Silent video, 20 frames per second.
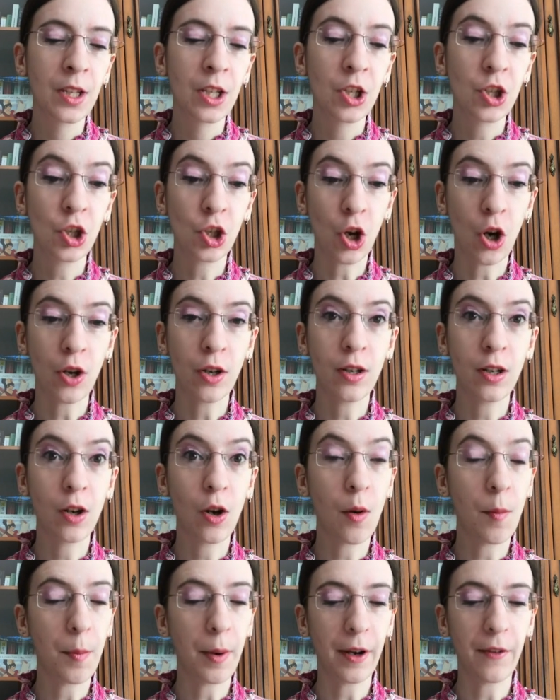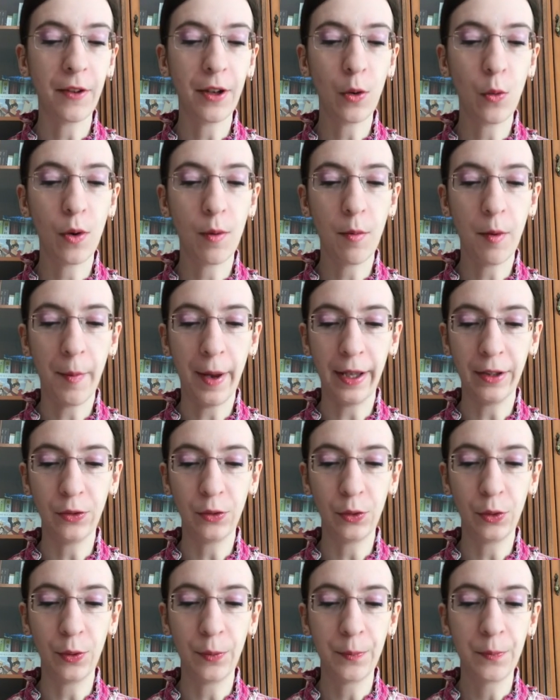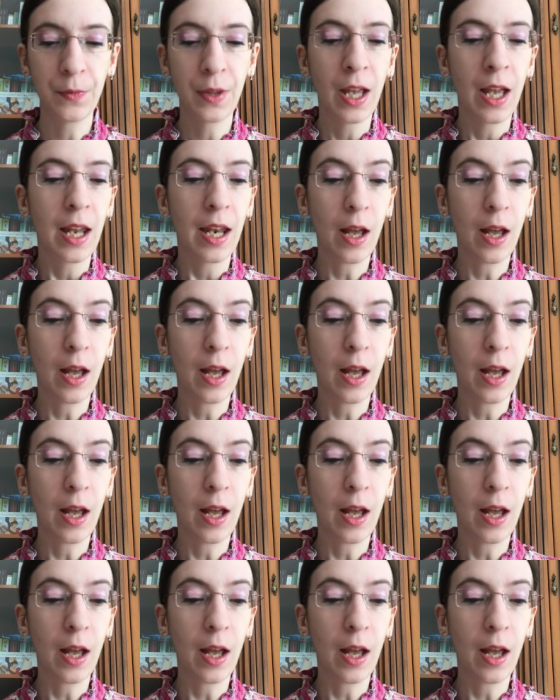Sean comparve in quel momento.